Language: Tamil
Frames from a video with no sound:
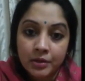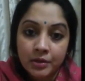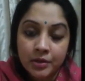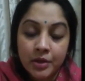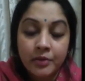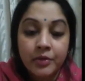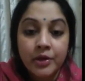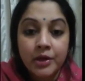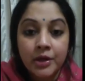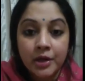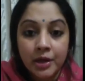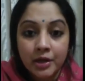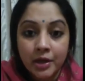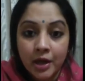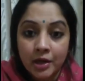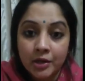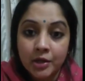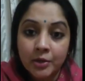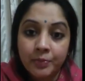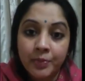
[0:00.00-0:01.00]
தவறிட்டாங்க
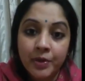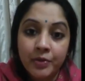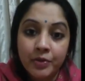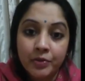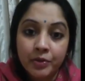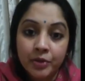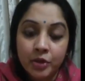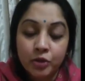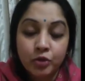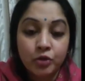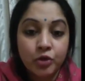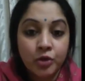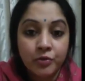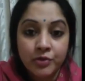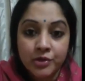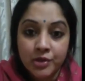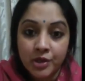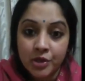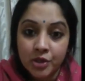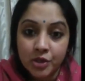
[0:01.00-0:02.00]
அதுக்கு போய் இவர் வந்து துக்கம்
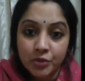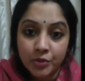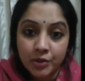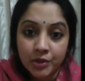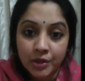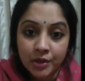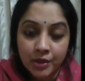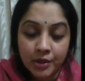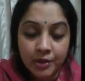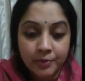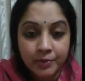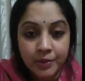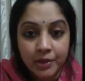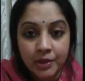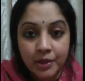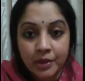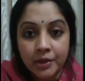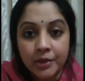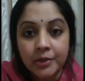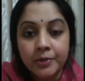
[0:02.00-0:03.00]
விசாரிச்சுட்டு வந்தாங்க
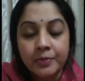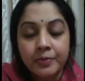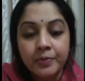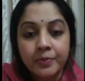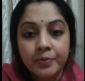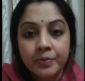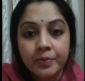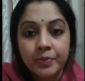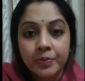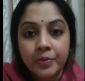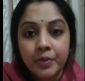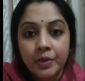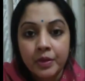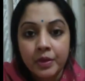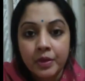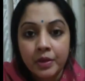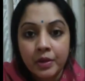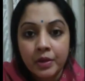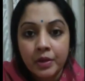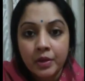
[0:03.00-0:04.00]
அப்படின்னாங்க
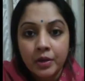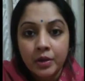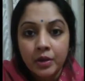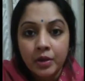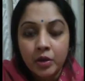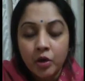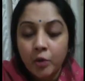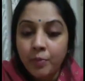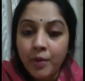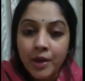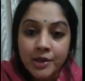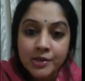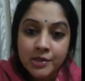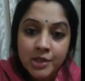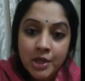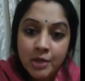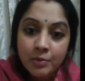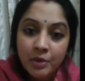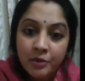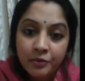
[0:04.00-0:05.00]
ரொம்ப
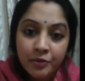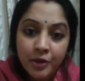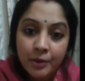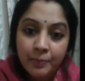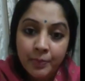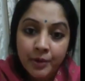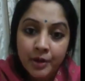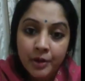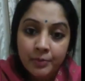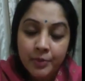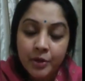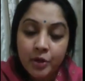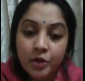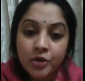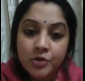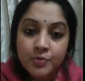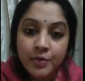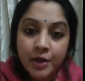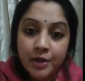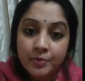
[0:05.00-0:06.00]
அசிங்கமாக ஃபீல் பண்ணேன் பிகாஸ்
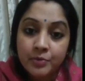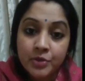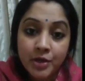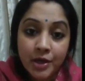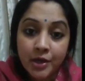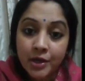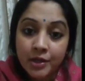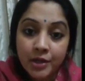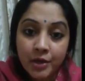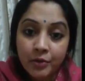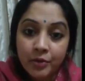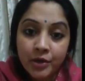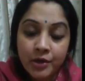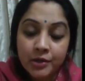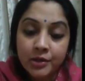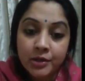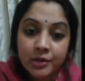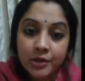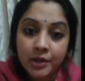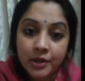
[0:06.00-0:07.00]
மேடம் ஜெயலலிதா அவங்க
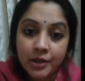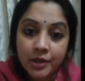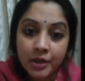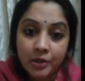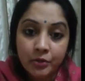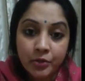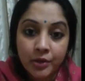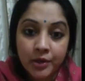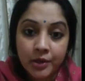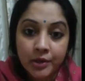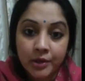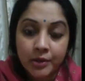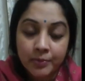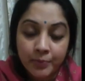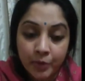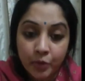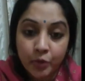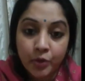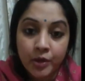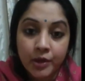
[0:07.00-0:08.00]
இருந்திருந்தாங்கன்னா கூட இப்போ
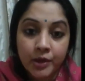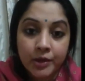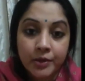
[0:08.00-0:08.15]
கூட